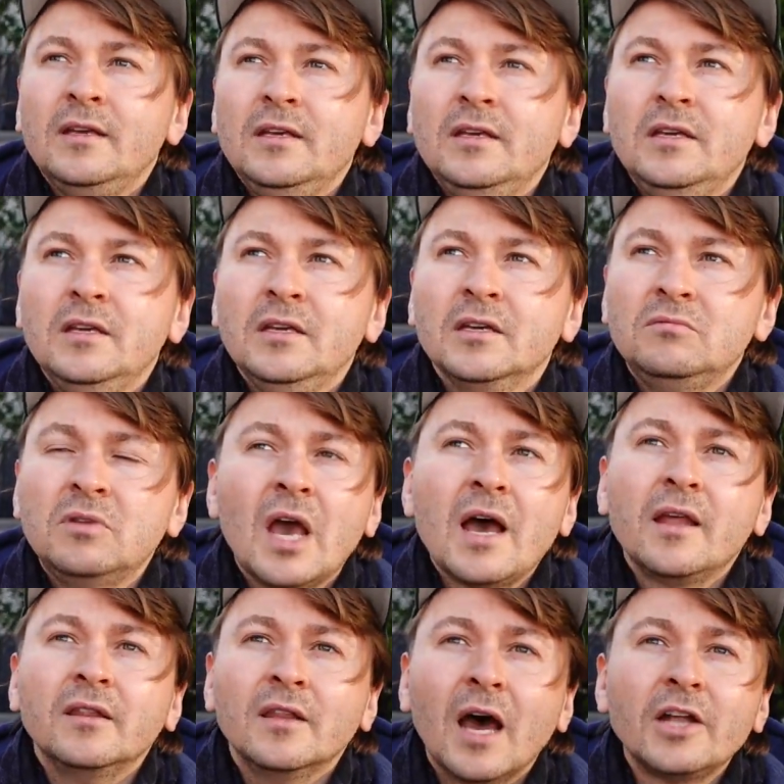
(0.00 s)
и
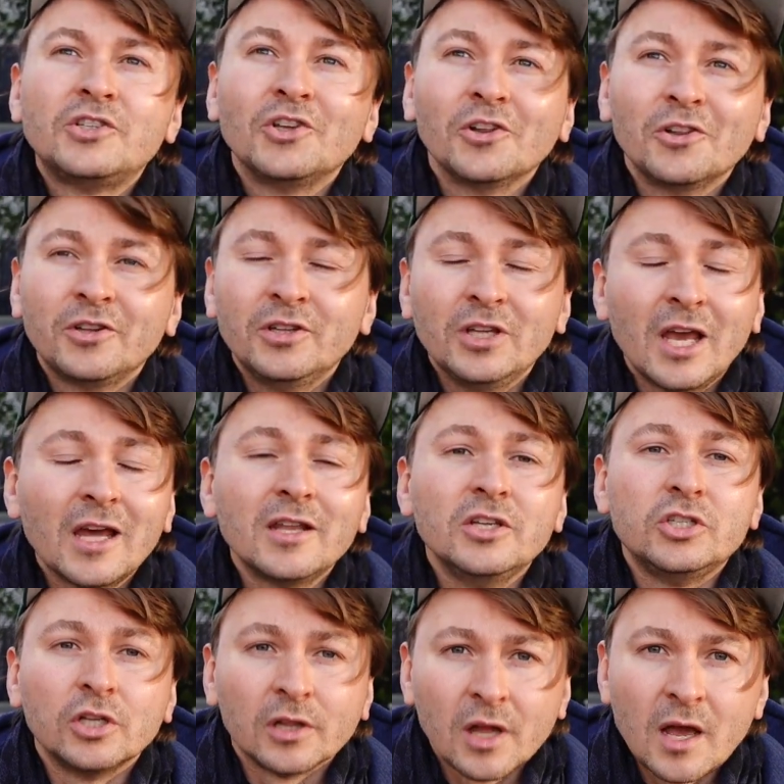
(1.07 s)
я начал, я
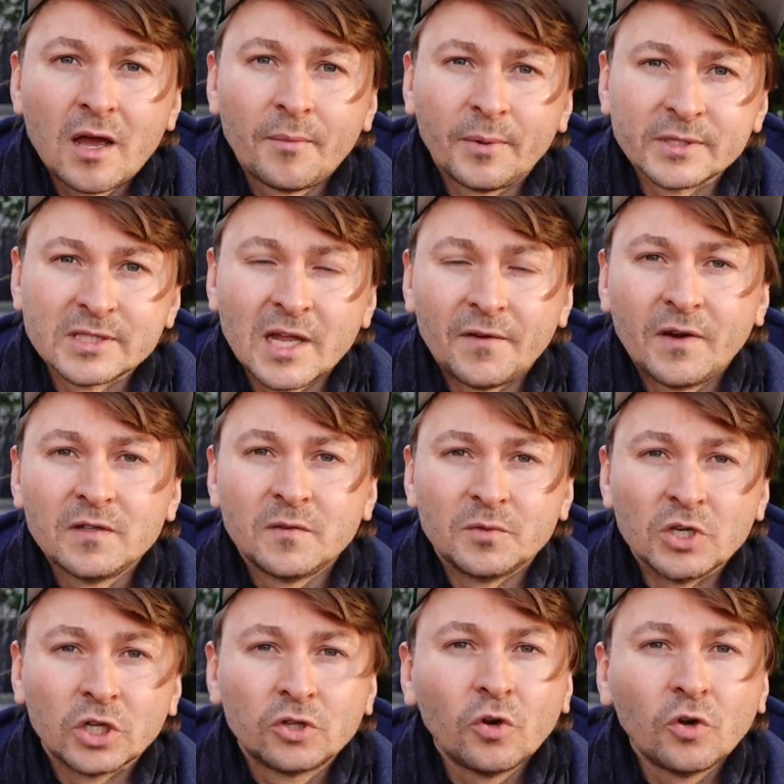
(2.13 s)
начала познавать вообще,